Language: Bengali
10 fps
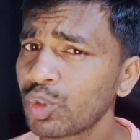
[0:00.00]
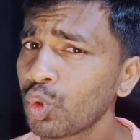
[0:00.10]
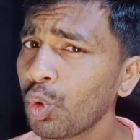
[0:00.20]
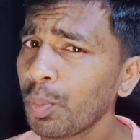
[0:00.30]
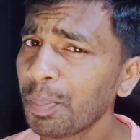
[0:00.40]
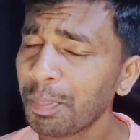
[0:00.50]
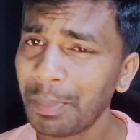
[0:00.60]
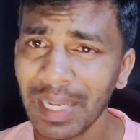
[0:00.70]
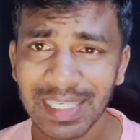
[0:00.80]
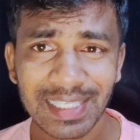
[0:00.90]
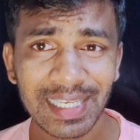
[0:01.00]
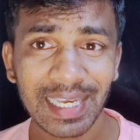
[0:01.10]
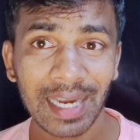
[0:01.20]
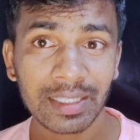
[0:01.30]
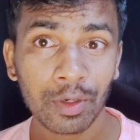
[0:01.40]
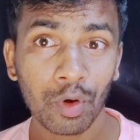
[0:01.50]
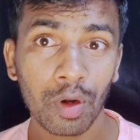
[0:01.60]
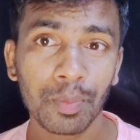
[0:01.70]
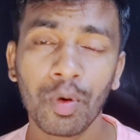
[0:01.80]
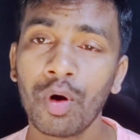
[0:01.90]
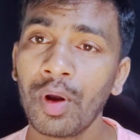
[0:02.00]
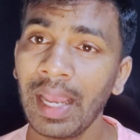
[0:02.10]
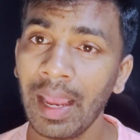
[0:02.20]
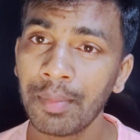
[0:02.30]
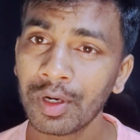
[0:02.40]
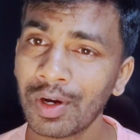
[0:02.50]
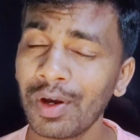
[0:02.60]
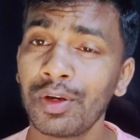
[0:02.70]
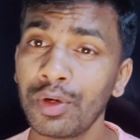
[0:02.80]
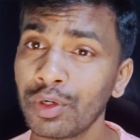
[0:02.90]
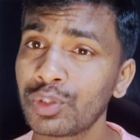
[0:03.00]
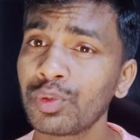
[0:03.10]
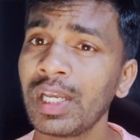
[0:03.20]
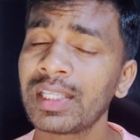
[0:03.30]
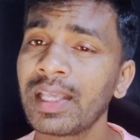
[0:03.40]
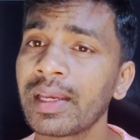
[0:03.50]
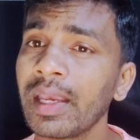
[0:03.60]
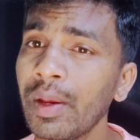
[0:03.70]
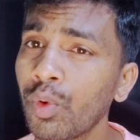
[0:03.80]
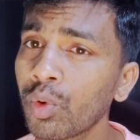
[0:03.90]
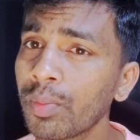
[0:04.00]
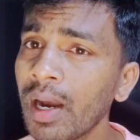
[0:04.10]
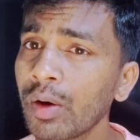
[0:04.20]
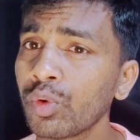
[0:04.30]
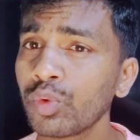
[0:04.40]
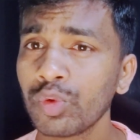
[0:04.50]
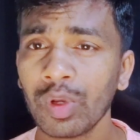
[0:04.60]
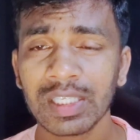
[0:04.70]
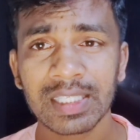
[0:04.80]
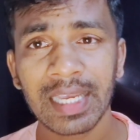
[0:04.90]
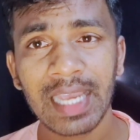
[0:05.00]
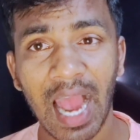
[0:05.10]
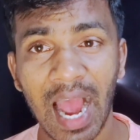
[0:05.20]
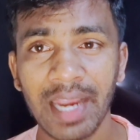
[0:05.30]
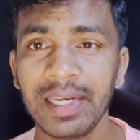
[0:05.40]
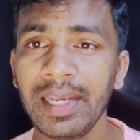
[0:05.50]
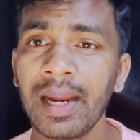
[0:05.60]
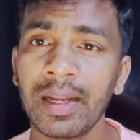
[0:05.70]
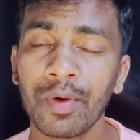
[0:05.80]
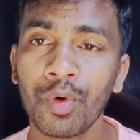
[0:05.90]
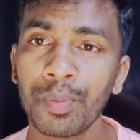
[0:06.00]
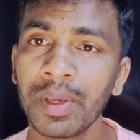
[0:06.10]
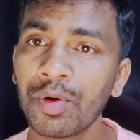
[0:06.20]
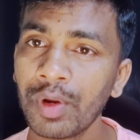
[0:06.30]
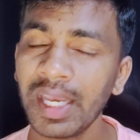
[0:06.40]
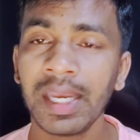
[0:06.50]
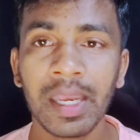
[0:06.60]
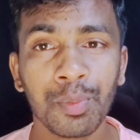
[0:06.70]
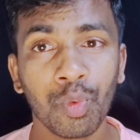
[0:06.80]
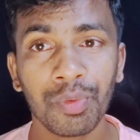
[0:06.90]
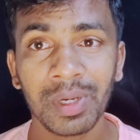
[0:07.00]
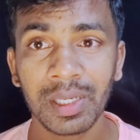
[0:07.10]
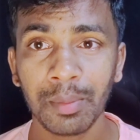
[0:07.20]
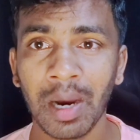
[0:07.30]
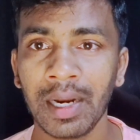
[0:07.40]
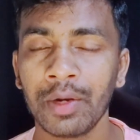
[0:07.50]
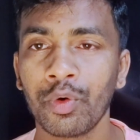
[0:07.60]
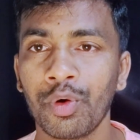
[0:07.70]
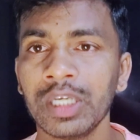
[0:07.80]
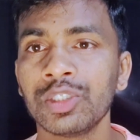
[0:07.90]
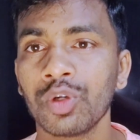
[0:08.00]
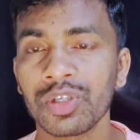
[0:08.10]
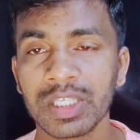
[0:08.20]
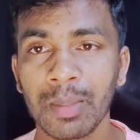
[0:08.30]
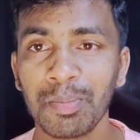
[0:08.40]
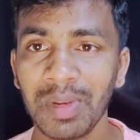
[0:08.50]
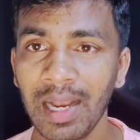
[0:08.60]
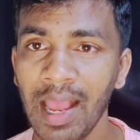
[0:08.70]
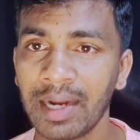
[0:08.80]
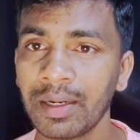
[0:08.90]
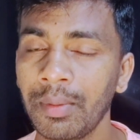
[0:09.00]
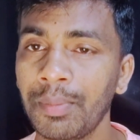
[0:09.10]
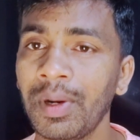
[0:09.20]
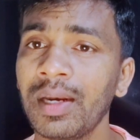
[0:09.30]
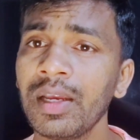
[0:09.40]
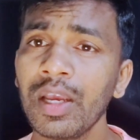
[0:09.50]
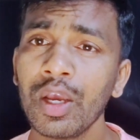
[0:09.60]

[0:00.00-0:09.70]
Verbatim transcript: তো বেসিক একটা গল্প এবং করণ অর্জুনের থেকে হুবাহু সেই আইডিয়াটা কপি করে এই মুভিটি বানানো হয়েছিল সিম্পল একটা ব্যাপার